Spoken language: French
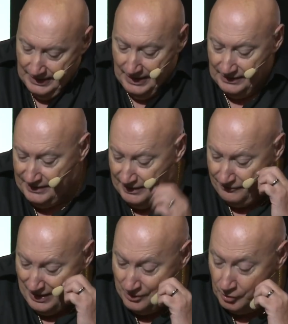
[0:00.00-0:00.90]

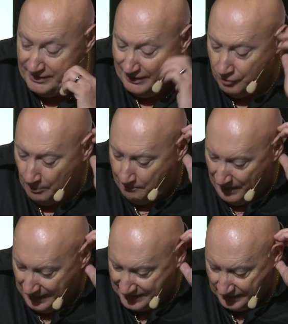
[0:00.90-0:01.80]
elle, ne développe pas la